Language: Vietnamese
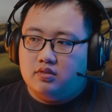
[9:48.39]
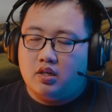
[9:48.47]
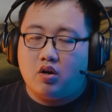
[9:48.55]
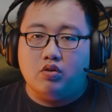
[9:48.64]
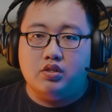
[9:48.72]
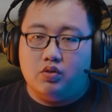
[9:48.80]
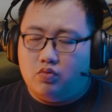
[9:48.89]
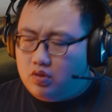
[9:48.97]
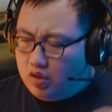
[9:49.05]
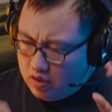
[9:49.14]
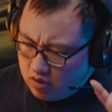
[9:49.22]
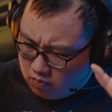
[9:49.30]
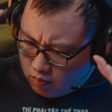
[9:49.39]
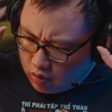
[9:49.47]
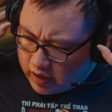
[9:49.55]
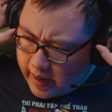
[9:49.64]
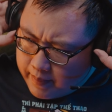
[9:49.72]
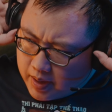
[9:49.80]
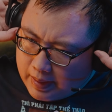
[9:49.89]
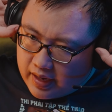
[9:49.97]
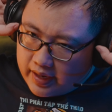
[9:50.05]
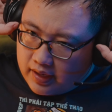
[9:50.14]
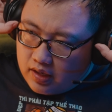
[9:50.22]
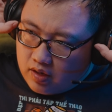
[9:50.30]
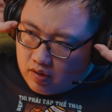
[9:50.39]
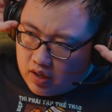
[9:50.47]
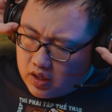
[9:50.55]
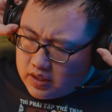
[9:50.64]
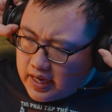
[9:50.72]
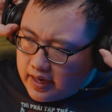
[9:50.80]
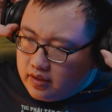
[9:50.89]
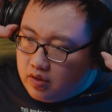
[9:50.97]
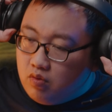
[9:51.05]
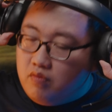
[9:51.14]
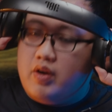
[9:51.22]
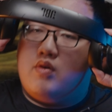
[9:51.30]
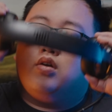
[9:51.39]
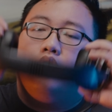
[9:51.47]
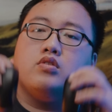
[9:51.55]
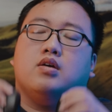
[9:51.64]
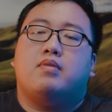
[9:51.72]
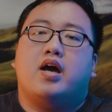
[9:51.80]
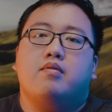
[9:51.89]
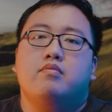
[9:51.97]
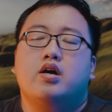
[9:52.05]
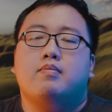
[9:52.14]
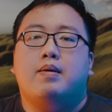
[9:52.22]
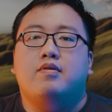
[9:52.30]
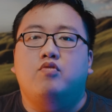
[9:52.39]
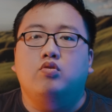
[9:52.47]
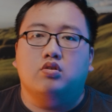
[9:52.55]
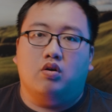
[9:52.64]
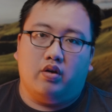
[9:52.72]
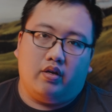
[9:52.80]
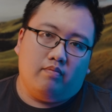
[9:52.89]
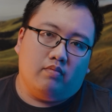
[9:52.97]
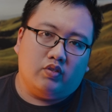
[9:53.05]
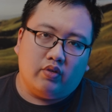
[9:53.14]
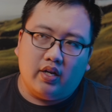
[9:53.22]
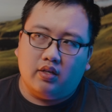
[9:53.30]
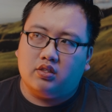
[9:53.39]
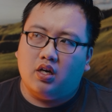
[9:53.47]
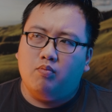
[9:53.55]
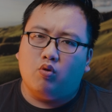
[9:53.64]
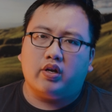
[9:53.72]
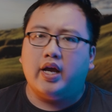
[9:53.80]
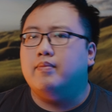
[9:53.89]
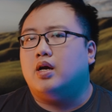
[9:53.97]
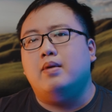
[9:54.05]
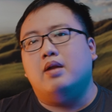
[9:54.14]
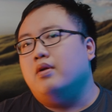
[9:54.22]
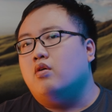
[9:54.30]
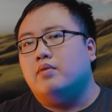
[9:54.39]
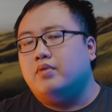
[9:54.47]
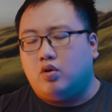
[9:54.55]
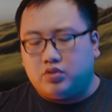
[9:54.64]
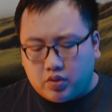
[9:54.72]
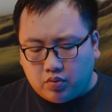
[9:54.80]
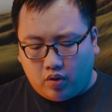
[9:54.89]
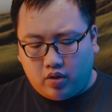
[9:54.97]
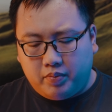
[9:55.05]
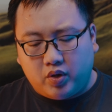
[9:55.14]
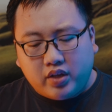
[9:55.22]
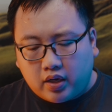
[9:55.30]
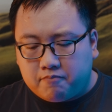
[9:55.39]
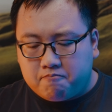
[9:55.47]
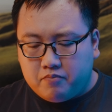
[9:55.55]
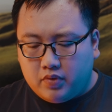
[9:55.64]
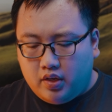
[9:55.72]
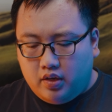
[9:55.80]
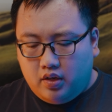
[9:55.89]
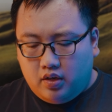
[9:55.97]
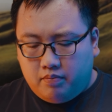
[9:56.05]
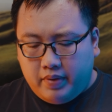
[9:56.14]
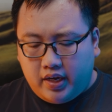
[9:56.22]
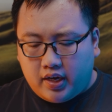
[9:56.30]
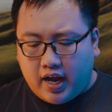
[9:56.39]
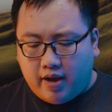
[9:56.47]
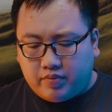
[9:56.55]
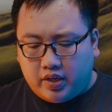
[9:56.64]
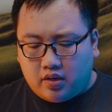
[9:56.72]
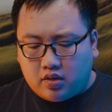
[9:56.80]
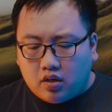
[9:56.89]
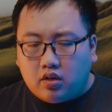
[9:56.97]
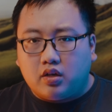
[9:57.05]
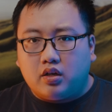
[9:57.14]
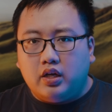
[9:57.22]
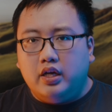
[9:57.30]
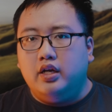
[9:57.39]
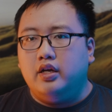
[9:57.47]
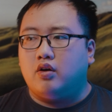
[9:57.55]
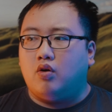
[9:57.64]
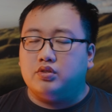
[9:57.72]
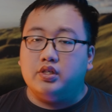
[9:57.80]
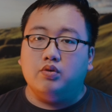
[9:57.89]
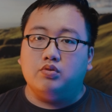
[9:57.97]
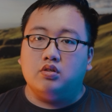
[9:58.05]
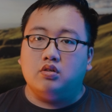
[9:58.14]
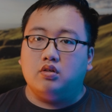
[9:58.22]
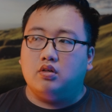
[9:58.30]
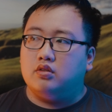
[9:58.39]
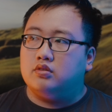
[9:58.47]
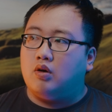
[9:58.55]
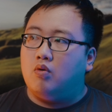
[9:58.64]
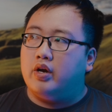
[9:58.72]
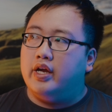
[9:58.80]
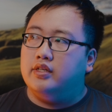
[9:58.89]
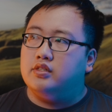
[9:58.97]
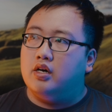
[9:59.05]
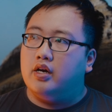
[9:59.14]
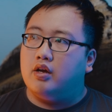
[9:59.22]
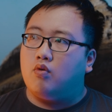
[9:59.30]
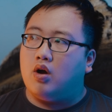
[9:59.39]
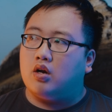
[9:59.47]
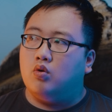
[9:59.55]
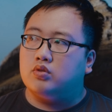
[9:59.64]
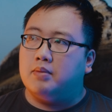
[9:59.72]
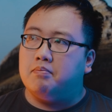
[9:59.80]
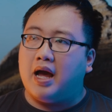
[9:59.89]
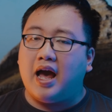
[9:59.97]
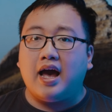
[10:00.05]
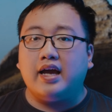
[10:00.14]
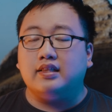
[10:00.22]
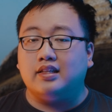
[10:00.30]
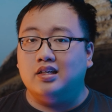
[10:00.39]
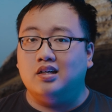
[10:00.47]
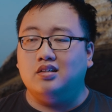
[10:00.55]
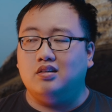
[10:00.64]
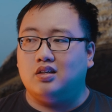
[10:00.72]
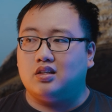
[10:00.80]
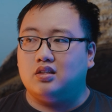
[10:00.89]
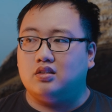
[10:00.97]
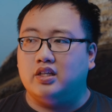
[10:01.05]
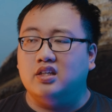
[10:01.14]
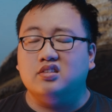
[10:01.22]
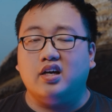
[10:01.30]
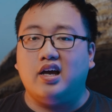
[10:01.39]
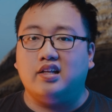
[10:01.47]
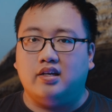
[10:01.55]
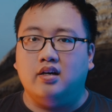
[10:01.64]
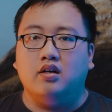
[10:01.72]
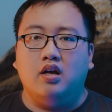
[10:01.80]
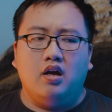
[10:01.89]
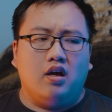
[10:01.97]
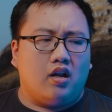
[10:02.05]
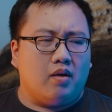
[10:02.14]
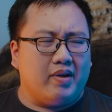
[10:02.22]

rất khó chịu. một game các bạn đánh lờ o lờ nhanh thì cũng phải khoảng độ tầm hai mươi ba mươi phút rồi, cho nên là chơi một game là các bạn bắt đầu cảm thấy khó chịu rồi. Vì nói thật, mình cảm thấy cực kỳ khó chịu, chứ sau khi chơi khoảng độ tầm hai tiếng, tiếng rưỡi hai tiếng là